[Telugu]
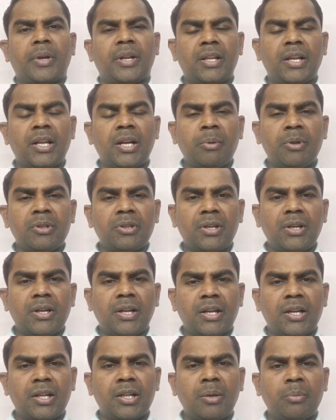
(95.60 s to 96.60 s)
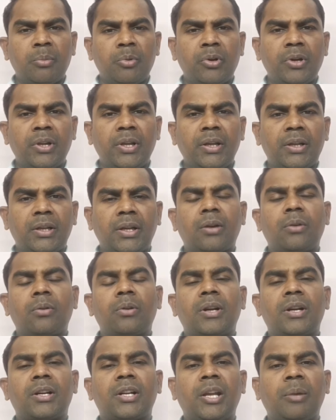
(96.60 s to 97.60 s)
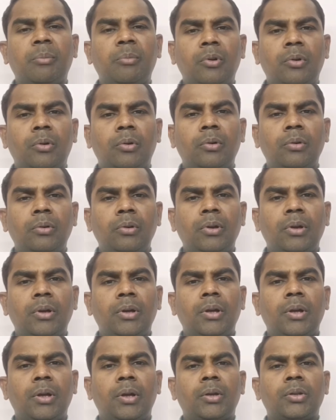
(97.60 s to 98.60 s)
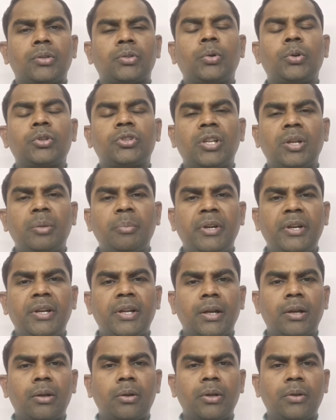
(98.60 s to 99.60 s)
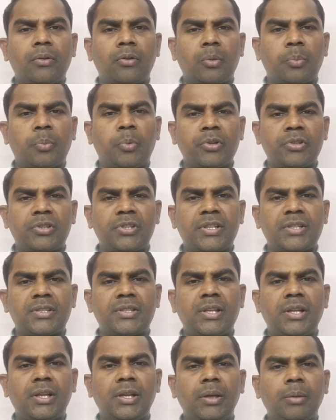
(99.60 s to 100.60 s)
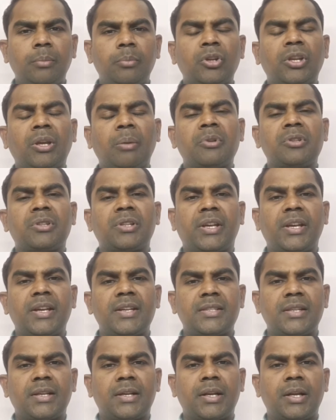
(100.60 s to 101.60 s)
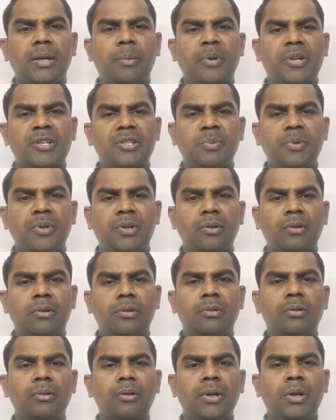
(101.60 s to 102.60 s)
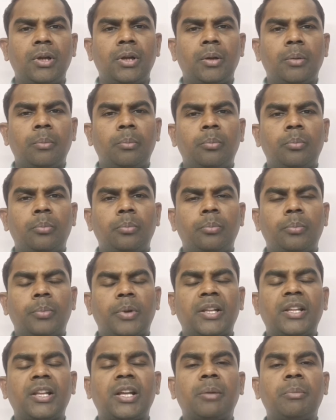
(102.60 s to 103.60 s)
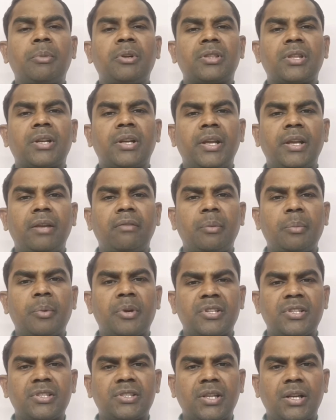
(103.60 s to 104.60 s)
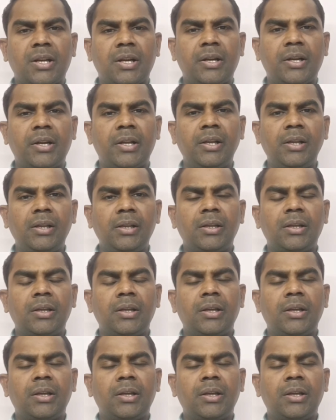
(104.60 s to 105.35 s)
ప్రధానమంత్రి నరేంద్ర మోడీ కరోనా టైంలో సోషల్ మీడియాలో ఎవరో పోస్ట్ చేస్తే ముఖ్యమంత్రి కేసీఆర్ ప్రెస్ మీట్లో ప్రధానమంత్రిని విమర్శిస్తారా అండి